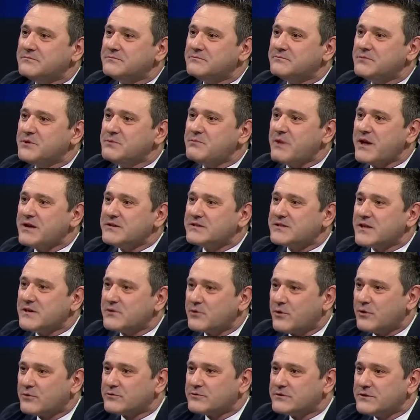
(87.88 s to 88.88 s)
bir benzeri
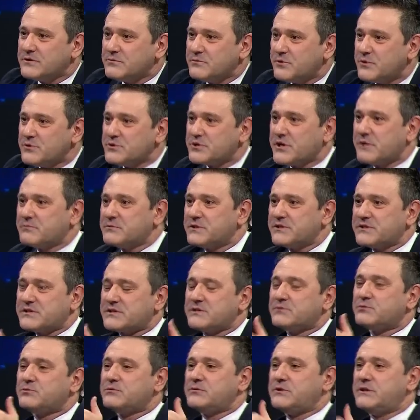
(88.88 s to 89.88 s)
oldu değil mi hocam?
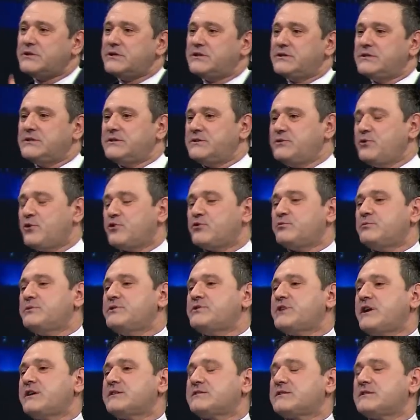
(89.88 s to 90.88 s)
Nasıl e,
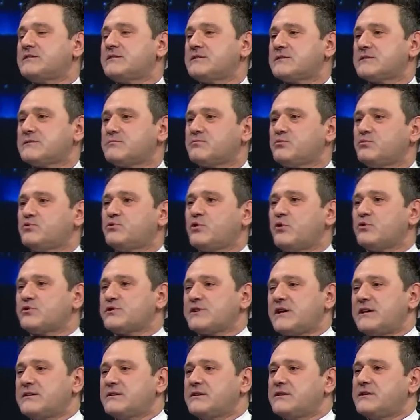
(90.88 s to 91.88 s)
yorumlayacaksınız bu
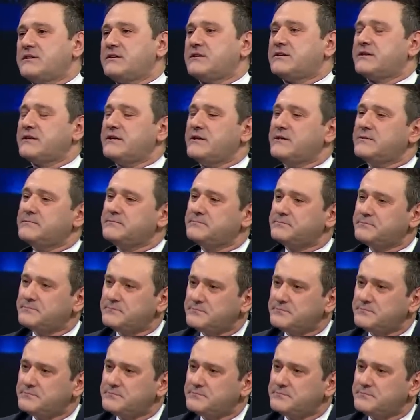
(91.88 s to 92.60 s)
90 dakikayı? Tabii ki